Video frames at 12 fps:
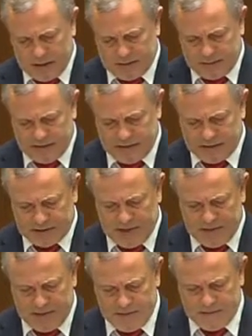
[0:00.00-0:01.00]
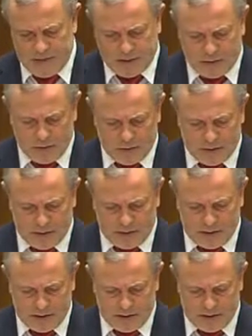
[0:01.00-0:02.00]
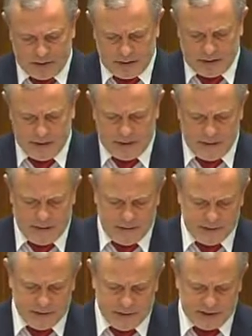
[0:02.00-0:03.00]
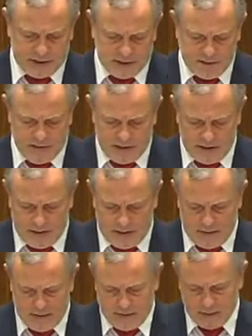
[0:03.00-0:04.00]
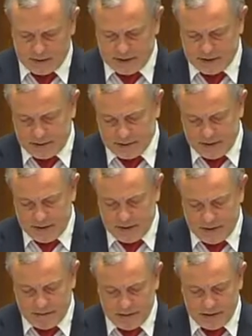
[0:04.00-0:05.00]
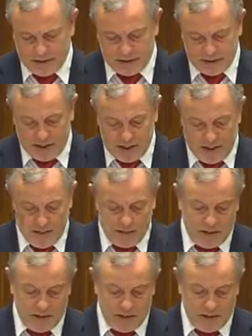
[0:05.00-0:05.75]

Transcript: sprawozdanie komisji prezentowane podczas drugiego czytania.